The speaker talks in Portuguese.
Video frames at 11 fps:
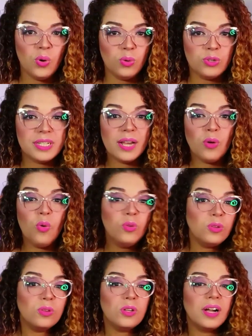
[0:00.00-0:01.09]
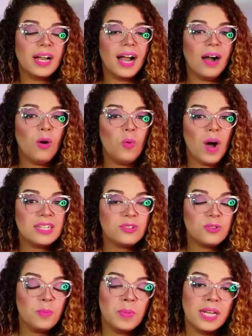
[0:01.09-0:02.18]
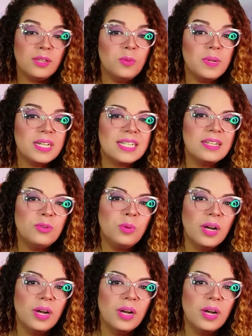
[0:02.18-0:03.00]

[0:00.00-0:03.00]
O segundo local assombrado do Brasil,